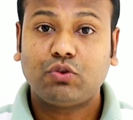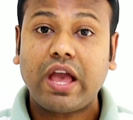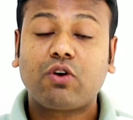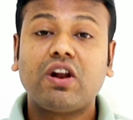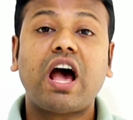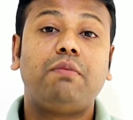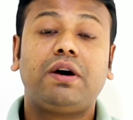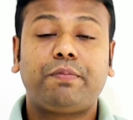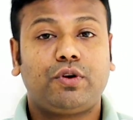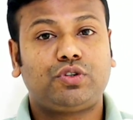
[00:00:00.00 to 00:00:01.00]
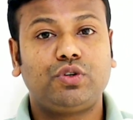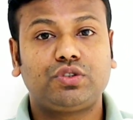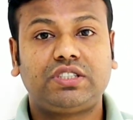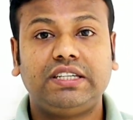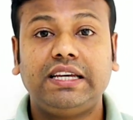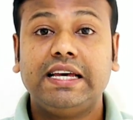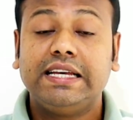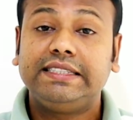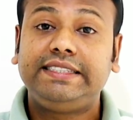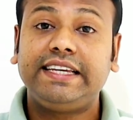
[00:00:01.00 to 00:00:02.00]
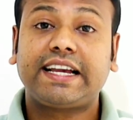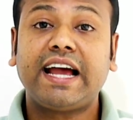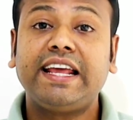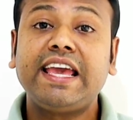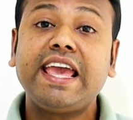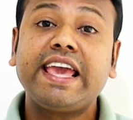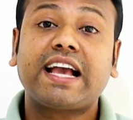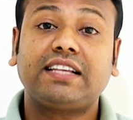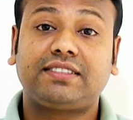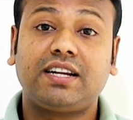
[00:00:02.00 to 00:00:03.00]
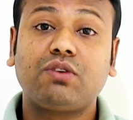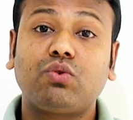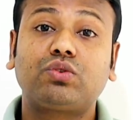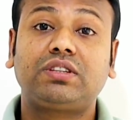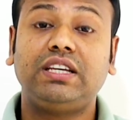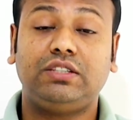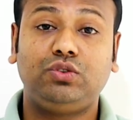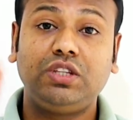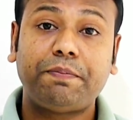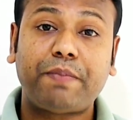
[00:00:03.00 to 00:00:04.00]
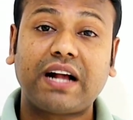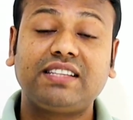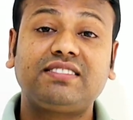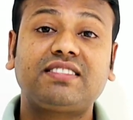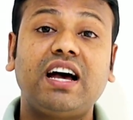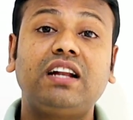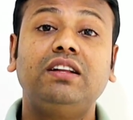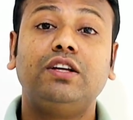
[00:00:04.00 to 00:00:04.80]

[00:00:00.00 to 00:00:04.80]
তো এখন আমার প্রশ্ন হচ্ছে যেখানে এই কাজটা করতে যদি পাকিস্তান